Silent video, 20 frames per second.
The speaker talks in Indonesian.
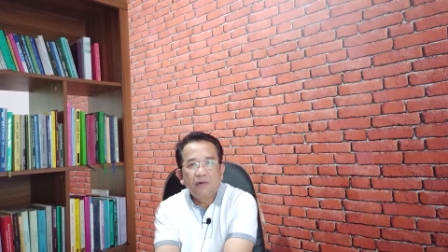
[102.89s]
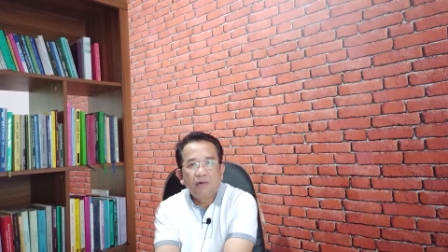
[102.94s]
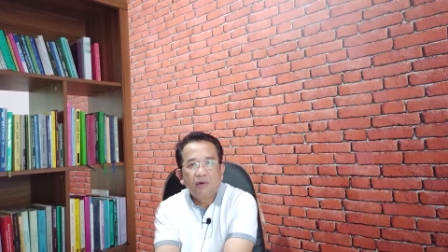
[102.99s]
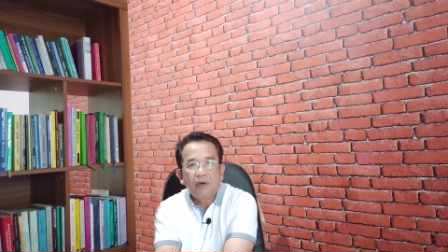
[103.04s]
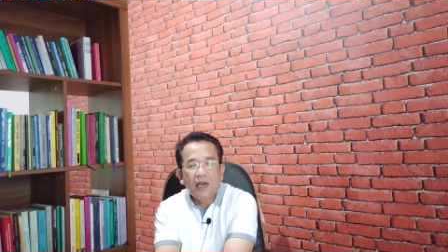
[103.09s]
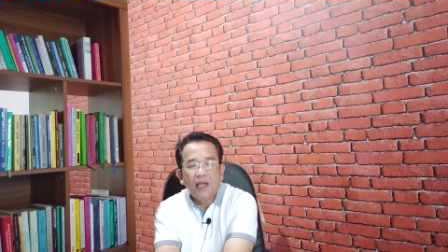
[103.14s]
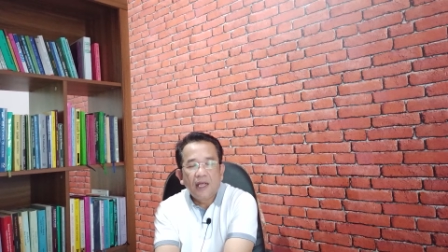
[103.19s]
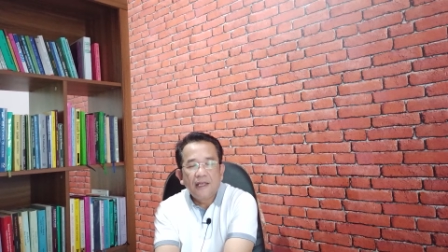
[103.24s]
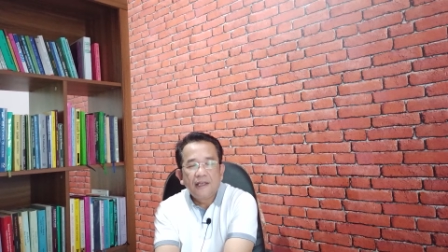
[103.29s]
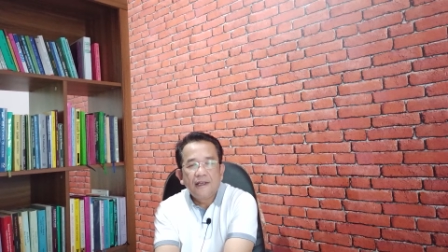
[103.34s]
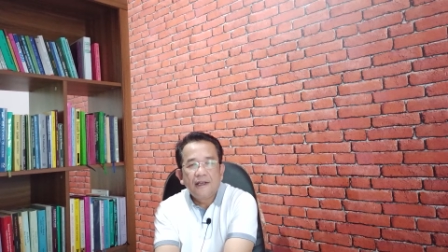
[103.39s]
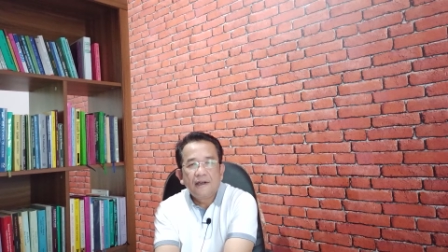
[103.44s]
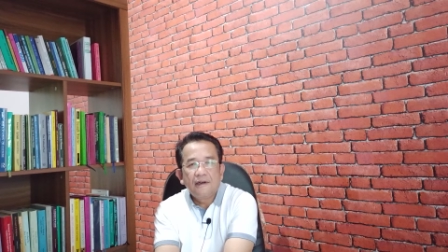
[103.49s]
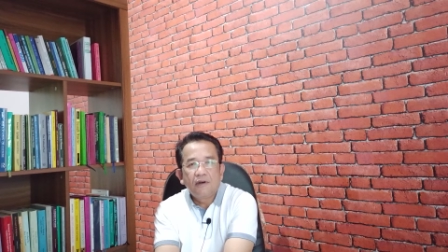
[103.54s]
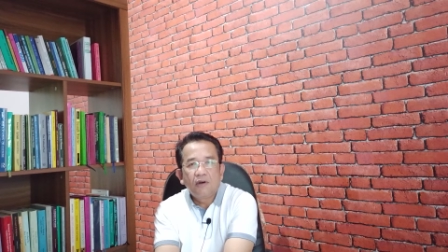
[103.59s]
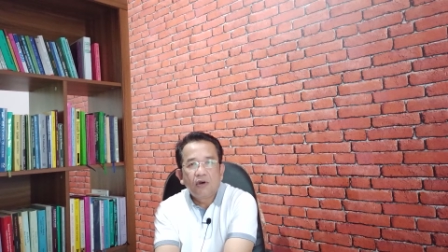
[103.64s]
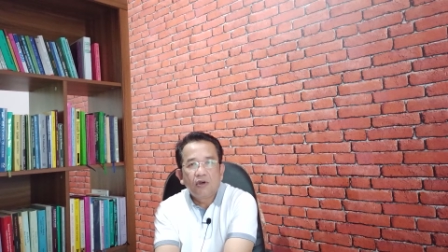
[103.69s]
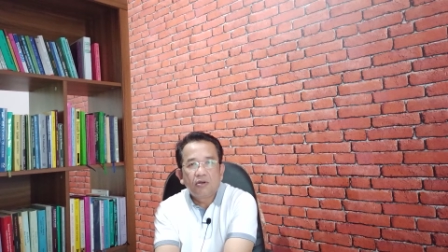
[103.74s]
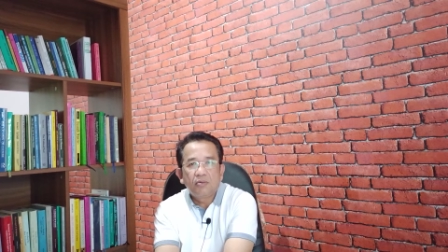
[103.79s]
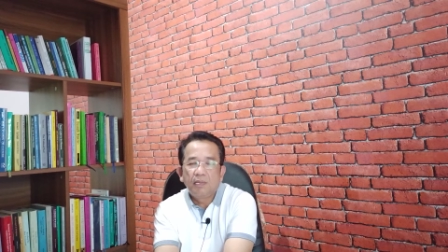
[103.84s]
uraian
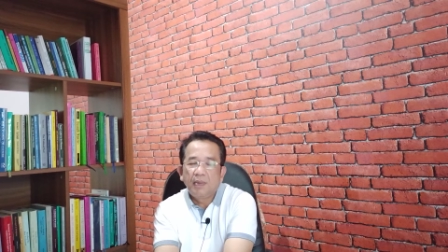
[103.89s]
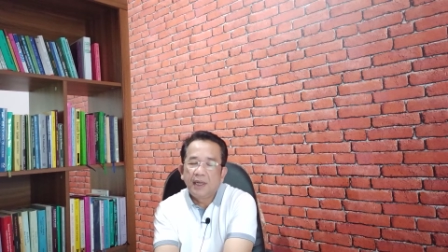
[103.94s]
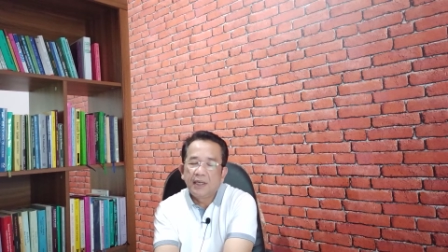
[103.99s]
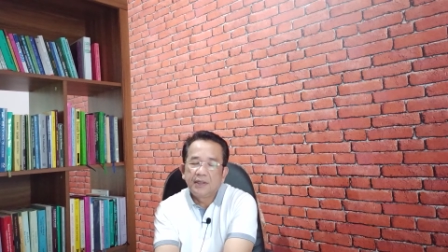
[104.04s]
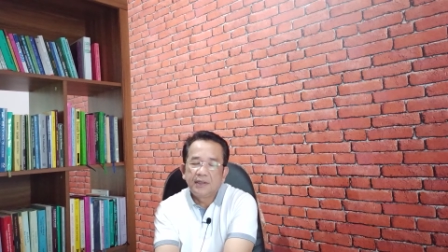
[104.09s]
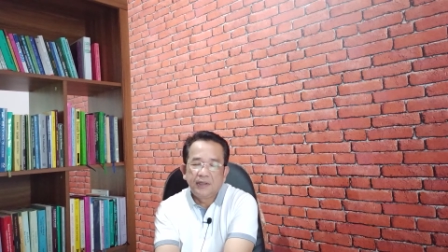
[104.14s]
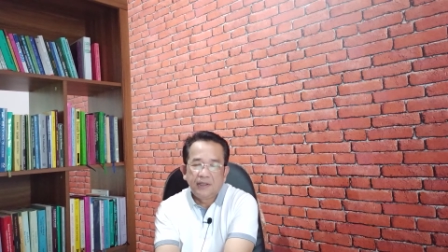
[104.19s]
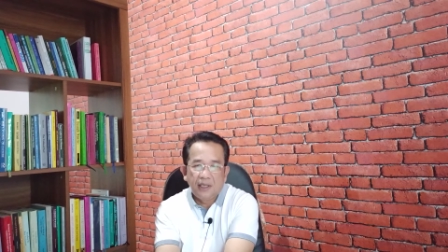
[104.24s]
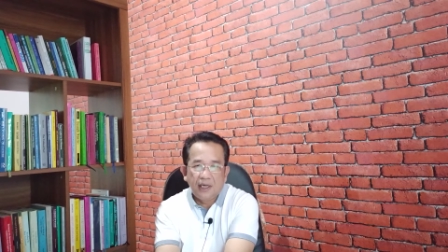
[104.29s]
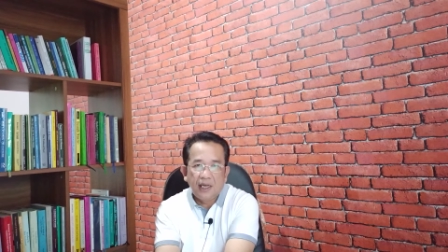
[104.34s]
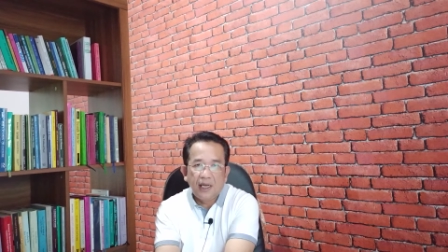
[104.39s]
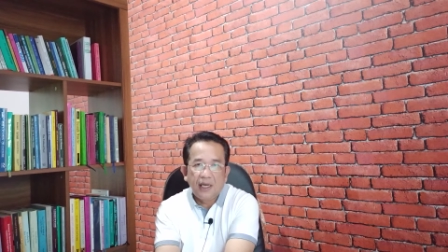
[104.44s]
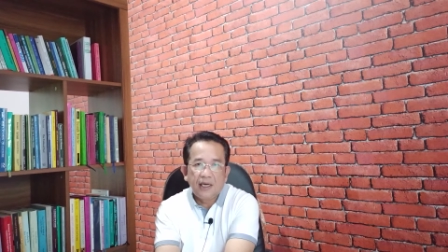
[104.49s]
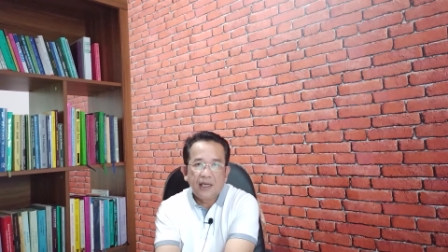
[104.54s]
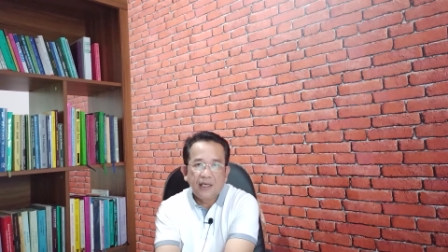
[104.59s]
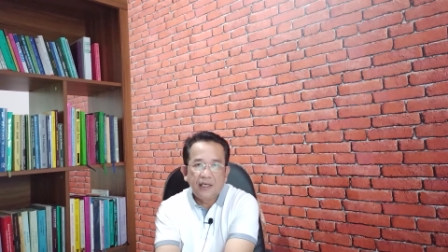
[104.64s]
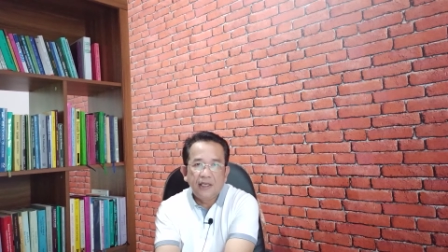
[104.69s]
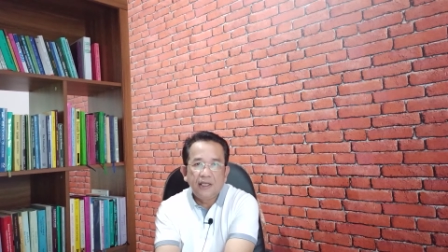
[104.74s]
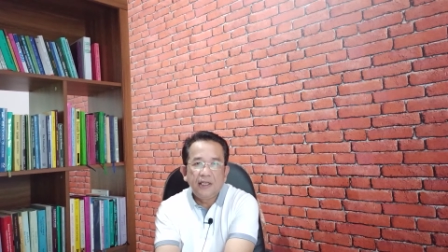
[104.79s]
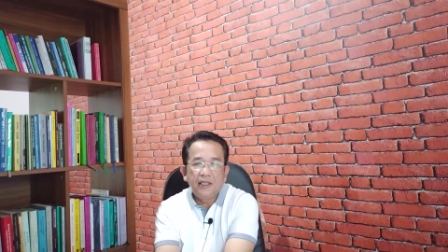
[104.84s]
khotbah
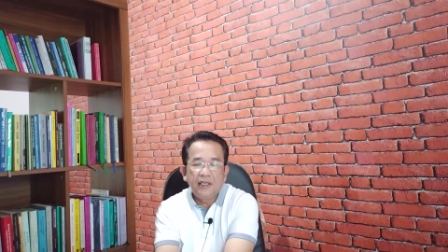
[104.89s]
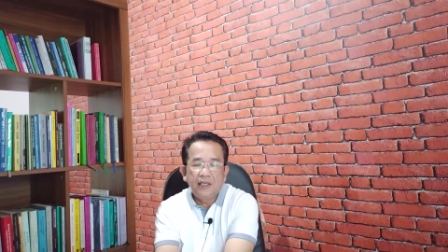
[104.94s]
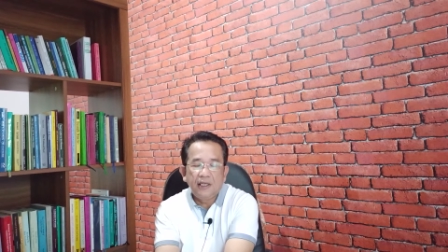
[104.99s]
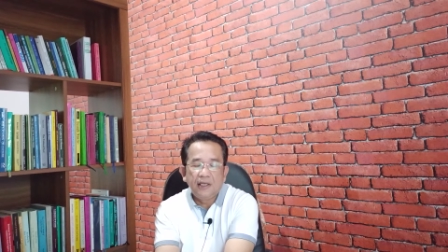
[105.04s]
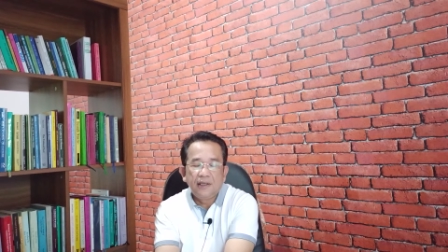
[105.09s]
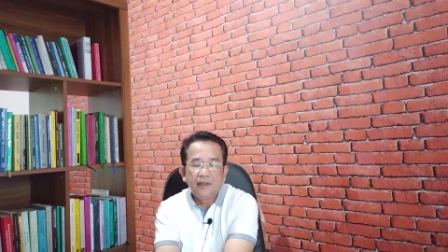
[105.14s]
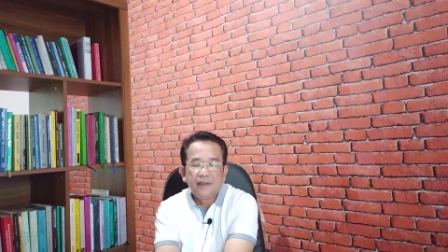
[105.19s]
sederhana ini.